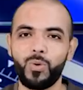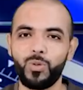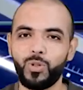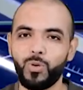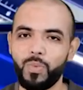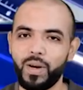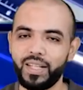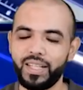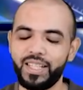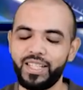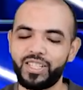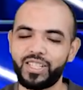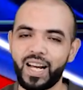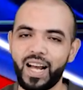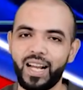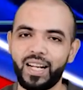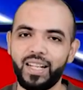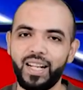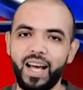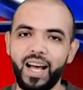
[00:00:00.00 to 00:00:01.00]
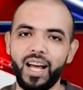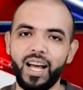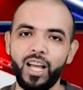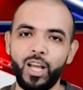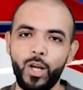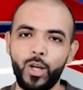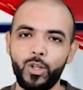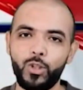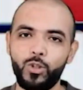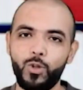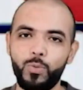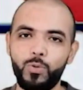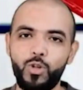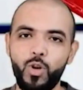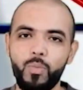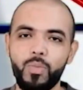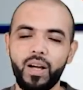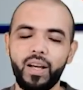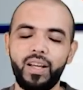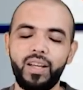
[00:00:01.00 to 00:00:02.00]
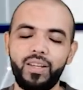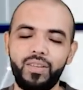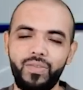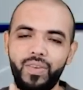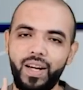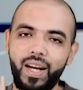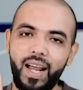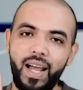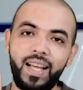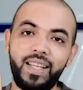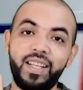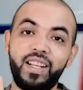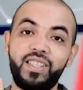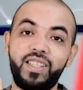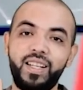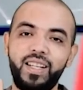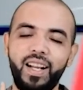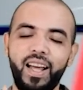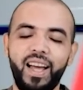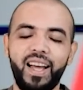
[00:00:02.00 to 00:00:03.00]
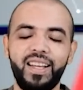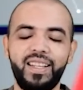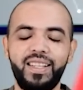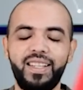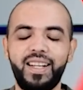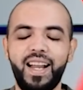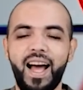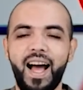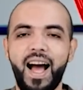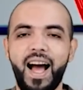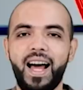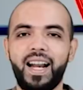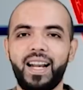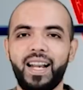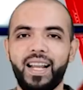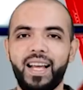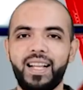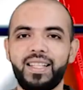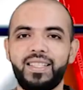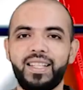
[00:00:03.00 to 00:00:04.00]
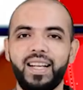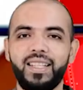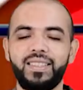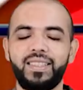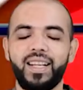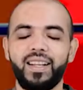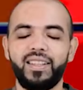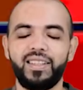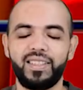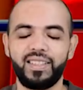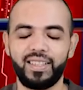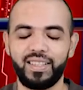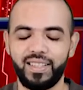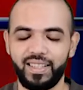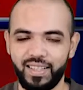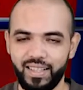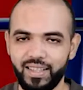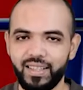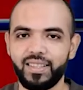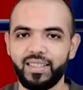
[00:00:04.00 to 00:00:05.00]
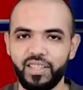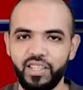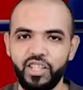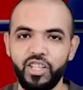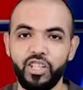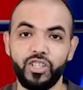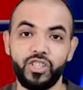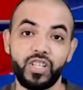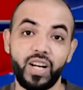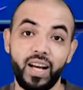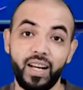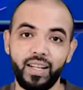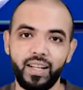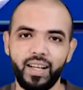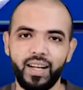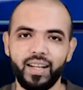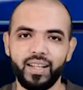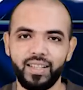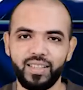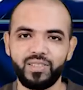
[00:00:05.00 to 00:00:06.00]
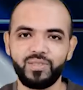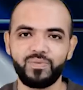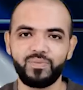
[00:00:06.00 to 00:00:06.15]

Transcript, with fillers: قدما ان شاء الله دمتم في رعايه الله الى حلقه غد ان شاء الله